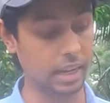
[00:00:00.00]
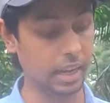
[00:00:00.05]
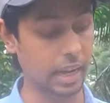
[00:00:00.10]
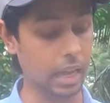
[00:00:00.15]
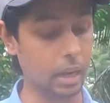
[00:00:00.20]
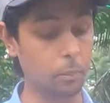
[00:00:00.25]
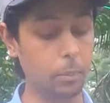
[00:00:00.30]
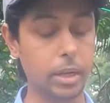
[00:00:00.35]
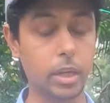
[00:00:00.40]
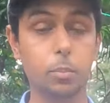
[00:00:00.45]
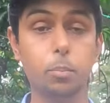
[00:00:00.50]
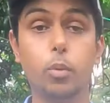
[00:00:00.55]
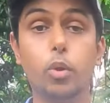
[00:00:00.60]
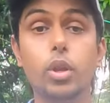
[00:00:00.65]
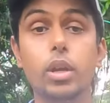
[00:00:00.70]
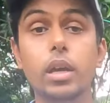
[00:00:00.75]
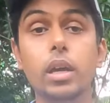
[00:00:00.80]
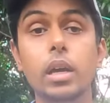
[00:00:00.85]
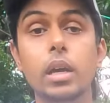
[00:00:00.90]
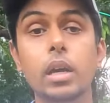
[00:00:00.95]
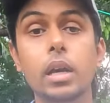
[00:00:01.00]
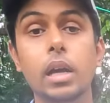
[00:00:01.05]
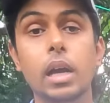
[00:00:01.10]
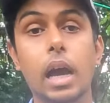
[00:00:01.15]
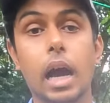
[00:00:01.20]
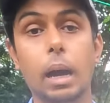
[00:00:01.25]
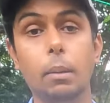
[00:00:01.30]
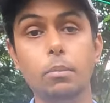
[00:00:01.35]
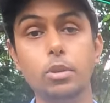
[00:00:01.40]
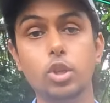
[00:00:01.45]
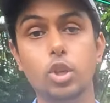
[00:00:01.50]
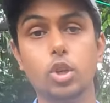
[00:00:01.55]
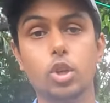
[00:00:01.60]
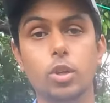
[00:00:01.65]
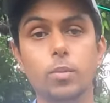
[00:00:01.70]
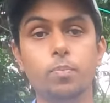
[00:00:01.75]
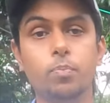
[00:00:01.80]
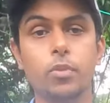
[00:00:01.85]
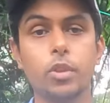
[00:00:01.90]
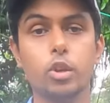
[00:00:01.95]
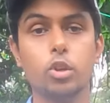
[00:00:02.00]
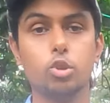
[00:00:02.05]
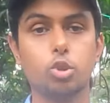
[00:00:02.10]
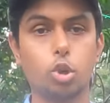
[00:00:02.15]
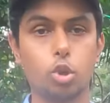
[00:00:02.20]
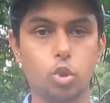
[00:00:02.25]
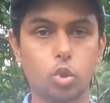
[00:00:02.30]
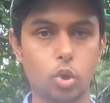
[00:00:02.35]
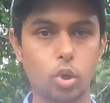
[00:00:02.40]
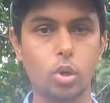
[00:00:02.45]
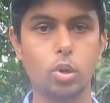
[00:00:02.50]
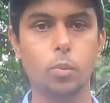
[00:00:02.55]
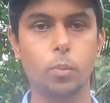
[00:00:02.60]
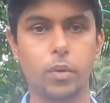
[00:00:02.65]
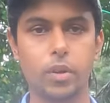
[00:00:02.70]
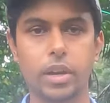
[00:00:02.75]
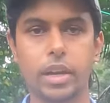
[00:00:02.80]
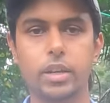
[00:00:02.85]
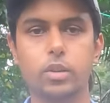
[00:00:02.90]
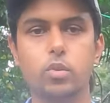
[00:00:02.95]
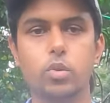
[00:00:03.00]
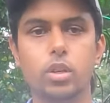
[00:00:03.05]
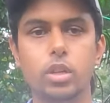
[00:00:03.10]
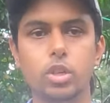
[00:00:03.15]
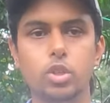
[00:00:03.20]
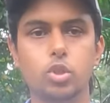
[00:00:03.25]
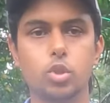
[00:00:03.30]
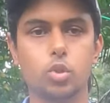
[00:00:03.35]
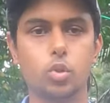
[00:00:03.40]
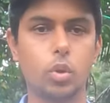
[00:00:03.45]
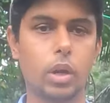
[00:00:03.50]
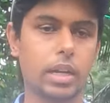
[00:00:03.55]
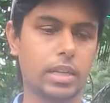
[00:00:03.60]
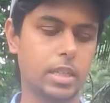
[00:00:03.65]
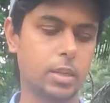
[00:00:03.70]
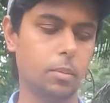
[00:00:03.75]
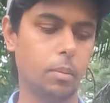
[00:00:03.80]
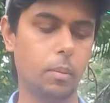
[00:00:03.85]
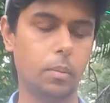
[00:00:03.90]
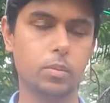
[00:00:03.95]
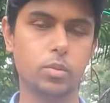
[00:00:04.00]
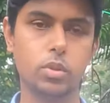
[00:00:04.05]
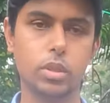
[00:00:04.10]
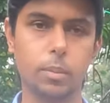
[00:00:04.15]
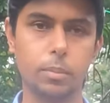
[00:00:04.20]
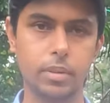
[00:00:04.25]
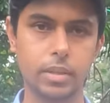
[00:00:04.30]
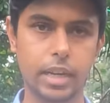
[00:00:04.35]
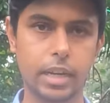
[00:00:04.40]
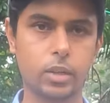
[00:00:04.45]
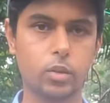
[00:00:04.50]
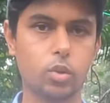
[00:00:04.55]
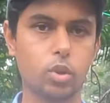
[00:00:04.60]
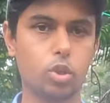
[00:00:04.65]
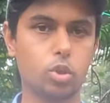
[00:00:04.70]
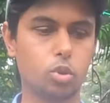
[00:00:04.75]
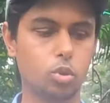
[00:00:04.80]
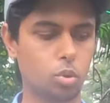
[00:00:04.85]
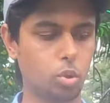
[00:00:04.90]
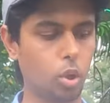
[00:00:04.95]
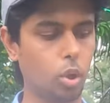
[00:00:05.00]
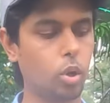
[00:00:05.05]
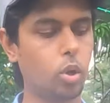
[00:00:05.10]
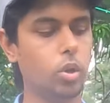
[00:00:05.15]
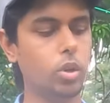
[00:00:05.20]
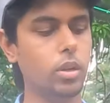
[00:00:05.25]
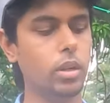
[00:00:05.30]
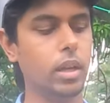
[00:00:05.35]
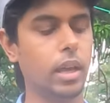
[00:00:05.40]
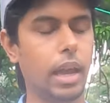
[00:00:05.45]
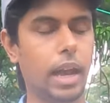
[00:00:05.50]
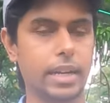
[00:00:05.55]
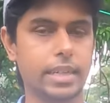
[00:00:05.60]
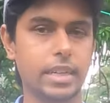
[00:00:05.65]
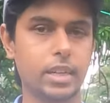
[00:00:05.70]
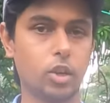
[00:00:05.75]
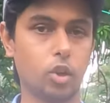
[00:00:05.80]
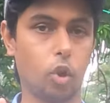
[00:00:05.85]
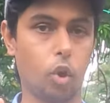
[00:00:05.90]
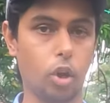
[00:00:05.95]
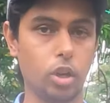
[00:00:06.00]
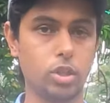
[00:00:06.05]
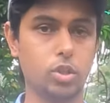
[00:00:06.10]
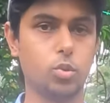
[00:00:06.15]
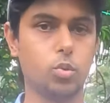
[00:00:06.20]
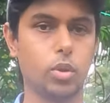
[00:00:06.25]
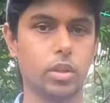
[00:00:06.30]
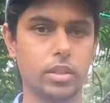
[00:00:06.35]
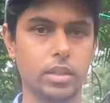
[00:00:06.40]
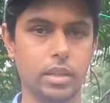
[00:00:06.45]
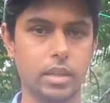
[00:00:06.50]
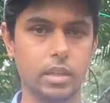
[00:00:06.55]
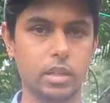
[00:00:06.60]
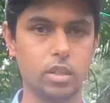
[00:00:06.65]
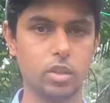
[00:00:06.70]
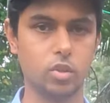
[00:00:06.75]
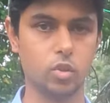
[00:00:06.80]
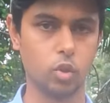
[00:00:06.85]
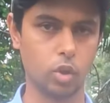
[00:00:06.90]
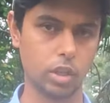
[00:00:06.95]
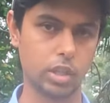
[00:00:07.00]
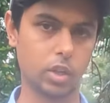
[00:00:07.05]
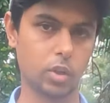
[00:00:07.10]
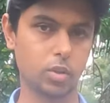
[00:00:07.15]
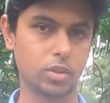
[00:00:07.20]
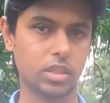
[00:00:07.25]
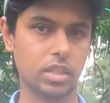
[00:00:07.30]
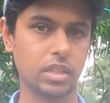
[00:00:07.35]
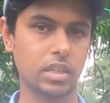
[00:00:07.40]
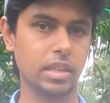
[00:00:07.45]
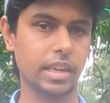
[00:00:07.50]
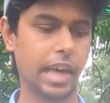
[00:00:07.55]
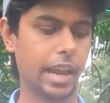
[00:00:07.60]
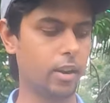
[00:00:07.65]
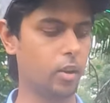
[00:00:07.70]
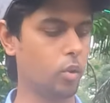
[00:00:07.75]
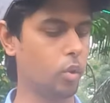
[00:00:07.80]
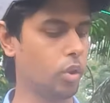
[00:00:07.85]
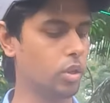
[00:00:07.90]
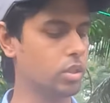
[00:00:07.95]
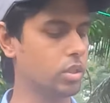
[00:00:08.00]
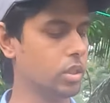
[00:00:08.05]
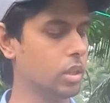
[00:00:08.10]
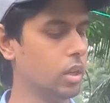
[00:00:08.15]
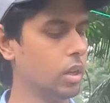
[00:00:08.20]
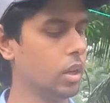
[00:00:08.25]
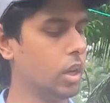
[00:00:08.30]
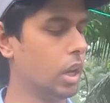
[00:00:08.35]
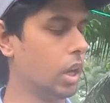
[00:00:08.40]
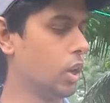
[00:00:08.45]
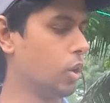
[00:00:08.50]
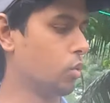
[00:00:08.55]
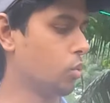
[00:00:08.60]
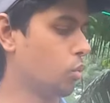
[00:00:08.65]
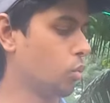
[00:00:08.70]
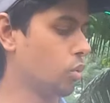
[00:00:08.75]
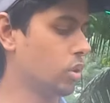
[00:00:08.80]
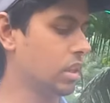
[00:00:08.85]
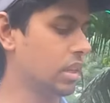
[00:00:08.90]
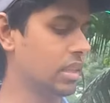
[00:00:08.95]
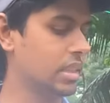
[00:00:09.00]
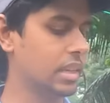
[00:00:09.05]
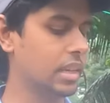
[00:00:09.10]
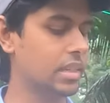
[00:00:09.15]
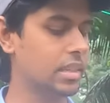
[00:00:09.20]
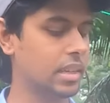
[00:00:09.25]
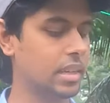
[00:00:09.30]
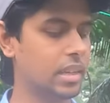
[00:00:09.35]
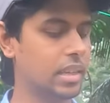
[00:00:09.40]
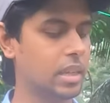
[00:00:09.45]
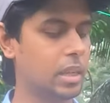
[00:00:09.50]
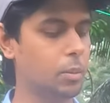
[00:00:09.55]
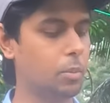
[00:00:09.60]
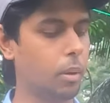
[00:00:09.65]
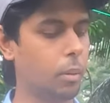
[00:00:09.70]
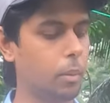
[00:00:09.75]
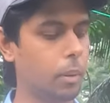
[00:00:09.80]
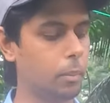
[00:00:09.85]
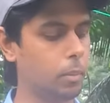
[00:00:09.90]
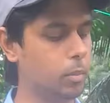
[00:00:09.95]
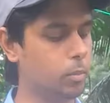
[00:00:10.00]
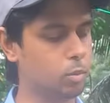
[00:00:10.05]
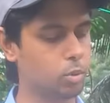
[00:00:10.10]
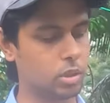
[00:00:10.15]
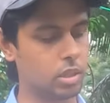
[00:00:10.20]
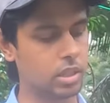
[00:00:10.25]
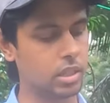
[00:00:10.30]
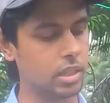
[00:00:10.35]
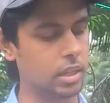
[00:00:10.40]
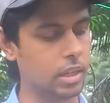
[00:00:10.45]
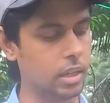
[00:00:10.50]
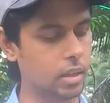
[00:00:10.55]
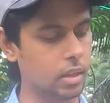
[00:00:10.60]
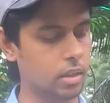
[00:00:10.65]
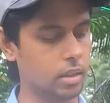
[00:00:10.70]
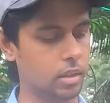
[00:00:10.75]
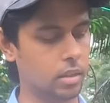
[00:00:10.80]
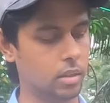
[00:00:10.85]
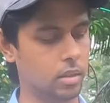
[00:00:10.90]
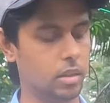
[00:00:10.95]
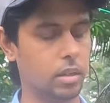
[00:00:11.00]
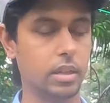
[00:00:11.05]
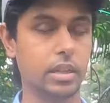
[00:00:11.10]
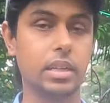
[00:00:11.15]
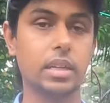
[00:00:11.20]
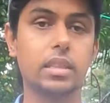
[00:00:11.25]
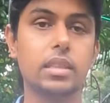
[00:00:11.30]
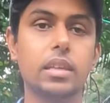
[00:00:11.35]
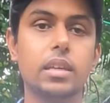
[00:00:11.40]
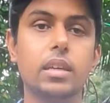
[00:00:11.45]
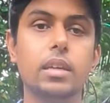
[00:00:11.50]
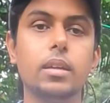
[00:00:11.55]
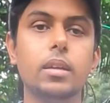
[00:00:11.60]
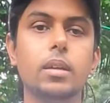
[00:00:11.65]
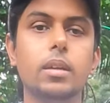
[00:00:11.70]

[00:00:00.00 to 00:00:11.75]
এই হেলমেট পরে আমি যখন সত্তরের উপর রাইড করি সত্তর আশিভাবে যদি আমি রাইড করি তখন একটা নয়েজ শোনা যায় নয়েজটা হচ্ছে ইয়ার নয়েজ কোন দিক দিয়ে জানি কিভাবে আমি বুঝতেছি না এটাতে